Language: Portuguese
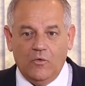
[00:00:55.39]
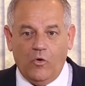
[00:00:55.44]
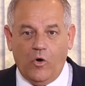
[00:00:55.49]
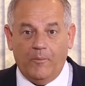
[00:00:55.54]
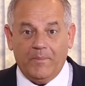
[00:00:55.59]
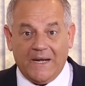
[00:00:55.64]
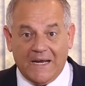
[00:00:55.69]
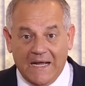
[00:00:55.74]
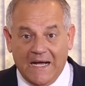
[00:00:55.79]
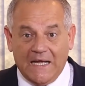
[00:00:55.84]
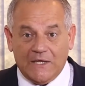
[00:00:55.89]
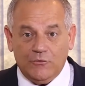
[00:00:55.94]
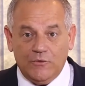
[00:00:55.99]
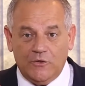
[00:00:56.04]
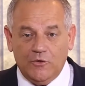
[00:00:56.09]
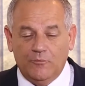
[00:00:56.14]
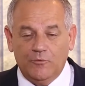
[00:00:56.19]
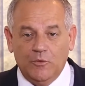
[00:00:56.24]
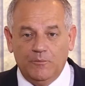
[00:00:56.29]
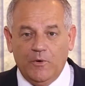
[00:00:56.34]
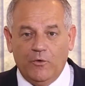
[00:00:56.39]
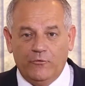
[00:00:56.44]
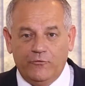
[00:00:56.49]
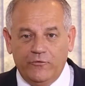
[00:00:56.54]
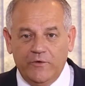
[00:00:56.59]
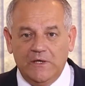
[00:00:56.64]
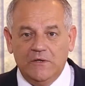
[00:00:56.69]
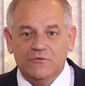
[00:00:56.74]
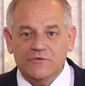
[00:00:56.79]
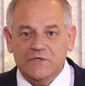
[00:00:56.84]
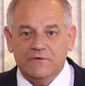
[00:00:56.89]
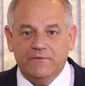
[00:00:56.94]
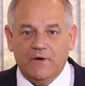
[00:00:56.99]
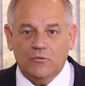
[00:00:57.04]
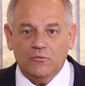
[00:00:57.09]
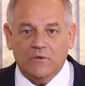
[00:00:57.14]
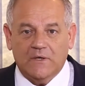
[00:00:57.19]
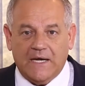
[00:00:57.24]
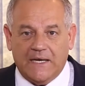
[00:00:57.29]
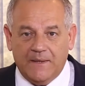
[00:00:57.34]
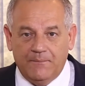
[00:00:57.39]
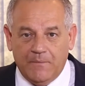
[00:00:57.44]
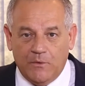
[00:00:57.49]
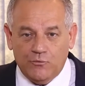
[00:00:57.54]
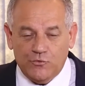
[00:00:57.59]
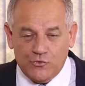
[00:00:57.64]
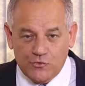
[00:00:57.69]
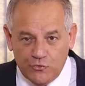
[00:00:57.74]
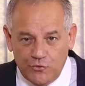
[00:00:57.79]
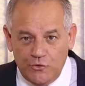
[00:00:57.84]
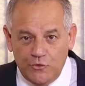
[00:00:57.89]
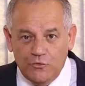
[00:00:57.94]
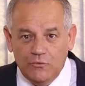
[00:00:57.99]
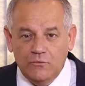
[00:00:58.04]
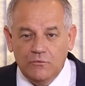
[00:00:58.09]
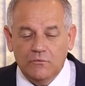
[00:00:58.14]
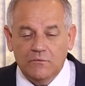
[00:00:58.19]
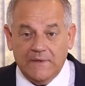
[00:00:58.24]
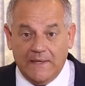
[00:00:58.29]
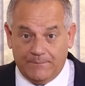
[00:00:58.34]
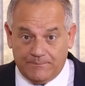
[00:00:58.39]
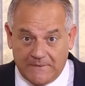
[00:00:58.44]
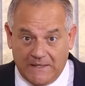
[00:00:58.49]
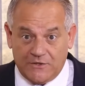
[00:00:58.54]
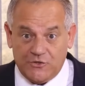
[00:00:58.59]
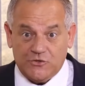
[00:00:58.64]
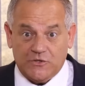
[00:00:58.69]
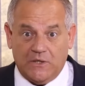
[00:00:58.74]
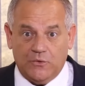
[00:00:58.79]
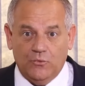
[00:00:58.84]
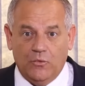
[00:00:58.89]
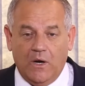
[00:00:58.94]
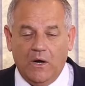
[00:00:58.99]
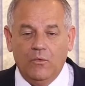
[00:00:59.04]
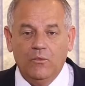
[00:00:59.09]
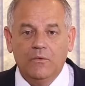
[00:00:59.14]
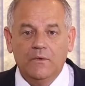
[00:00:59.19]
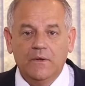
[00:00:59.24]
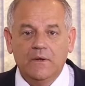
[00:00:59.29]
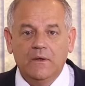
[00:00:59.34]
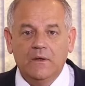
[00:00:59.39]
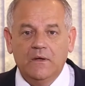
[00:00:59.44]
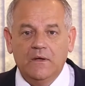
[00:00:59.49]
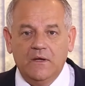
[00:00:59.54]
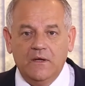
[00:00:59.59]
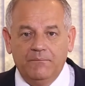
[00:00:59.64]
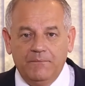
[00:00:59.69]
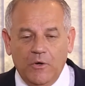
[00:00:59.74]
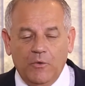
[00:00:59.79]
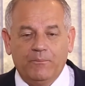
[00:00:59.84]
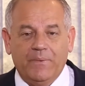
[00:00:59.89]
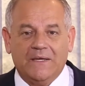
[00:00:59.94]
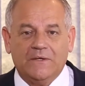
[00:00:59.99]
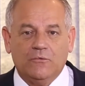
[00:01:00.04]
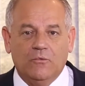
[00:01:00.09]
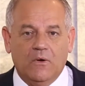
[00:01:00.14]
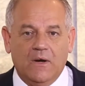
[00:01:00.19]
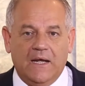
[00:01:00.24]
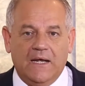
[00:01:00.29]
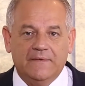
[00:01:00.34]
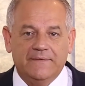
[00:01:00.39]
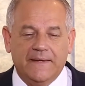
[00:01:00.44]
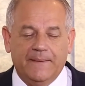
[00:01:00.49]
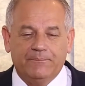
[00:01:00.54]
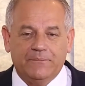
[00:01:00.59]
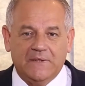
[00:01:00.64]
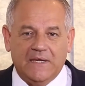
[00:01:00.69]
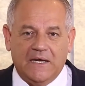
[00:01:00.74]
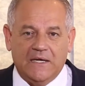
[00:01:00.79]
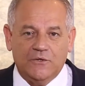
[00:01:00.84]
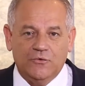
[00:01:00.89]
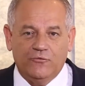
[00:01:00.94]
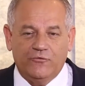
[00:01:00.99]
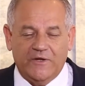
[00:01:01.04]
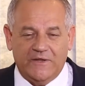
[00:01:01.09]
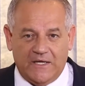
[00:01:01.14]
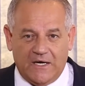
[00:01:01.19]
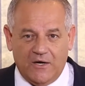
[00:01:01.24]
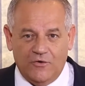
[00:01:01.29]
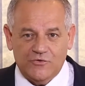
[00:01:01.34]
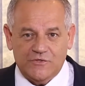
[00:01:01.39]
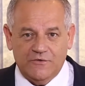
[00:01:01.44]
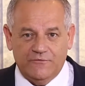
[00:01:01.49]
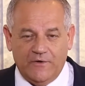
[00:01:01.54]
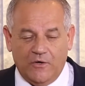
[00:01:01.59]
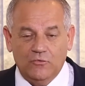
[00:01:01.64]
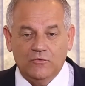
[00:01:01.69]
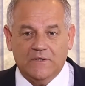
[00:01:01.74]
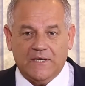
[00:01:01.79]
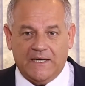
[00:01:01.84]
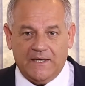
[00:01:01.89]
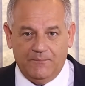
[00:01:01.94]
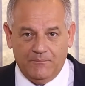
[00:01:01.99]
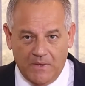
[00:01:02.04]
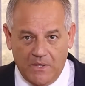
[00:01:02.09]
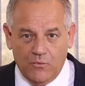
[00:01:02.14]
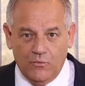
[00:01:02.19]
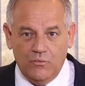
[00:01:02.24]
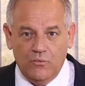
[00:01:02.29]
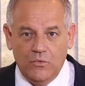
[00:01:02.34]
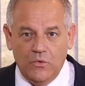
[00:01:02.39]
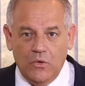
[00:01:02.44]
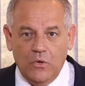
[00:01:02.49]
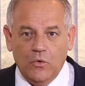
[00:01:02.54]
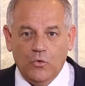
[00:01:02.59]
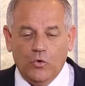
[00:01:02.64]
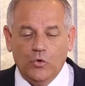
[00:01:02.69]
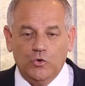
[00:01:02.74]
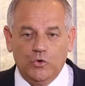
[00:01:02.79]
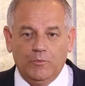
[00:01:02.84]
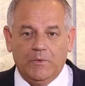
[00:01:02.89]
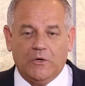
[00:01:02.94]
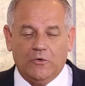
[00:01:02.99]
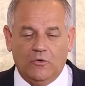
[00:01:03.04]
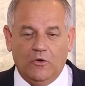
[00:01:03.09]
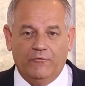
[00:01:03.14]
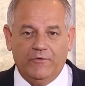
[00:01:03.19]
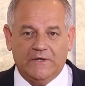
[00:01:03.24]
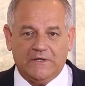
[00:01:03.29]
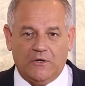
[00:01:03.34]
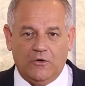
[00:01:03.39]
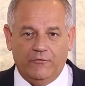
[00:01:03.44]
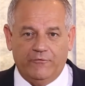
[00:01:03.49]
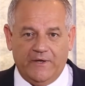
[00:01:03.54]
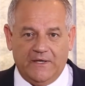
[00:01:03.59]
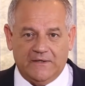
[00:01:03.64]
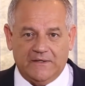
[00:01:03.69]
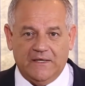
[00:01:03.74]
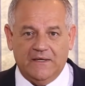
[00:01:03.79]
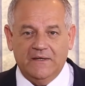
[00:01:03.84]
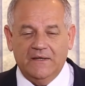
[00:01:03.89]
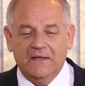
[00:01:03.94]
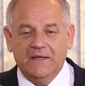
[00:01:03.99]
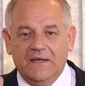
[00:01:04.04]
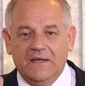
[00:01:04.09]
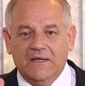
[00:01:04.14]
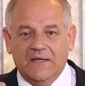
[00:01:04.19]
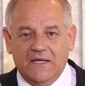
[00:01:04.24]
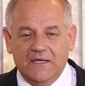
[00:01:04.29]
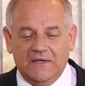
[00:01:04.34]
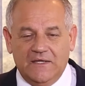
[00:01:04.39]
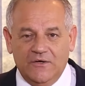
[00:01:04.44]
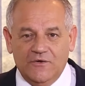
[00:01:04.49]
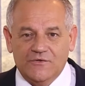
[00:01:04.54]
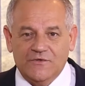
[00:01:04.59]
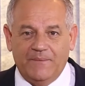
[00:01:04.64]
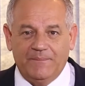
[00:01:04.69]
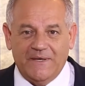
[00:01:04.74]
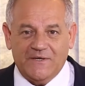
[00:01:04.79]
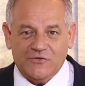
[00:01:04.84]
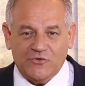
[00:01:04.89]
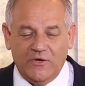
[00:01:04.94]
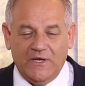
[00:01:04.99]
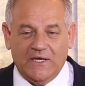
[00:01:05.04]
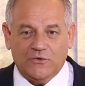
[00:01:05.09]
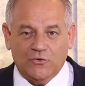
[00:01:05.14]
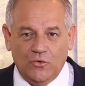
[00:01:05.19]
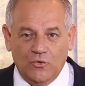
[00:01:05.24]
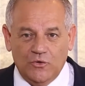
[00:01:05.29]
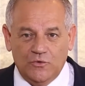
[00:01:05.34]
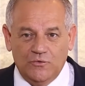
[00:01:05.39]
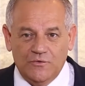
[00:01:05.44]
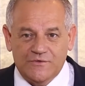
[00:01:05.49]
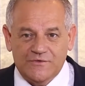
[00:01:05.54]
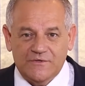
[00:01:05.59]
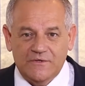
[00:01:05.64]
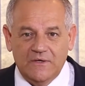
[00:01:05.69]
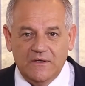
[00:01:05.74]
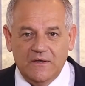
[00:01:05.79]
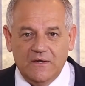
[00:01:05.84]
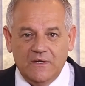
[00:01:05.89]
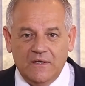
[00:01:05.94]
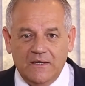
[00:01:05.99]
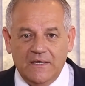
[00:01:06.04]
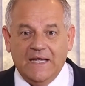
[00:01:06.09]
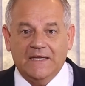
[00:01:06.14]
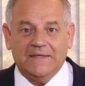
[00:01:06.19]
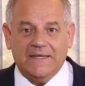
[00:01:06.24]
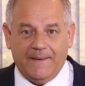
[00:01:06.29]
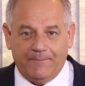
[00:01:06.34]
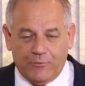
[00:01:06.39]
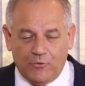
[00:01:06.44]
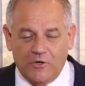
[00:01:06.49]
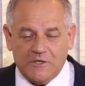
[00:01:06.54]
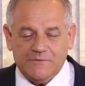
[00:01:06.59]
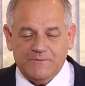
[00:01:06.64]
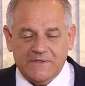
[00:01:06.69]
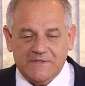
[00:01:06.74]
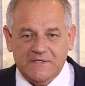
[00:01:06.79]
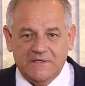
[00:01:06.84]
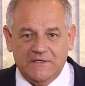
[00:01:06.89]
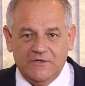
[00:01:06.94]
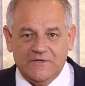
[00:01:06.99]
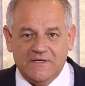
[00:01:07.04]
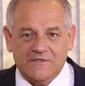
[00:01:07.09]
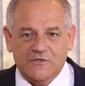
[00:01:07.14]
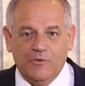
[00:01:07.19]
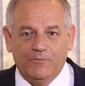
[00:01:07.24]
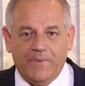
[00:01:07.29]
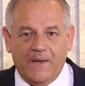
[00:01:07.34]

Obrigado em nome do meu filho, Givaldo Carimbão Júnior, deputado estadual, e meu particular, deputado federal Givaldo Carimbão, com o número 9090. Que Deus abençoe a todos e até a próxima, se Deus assim o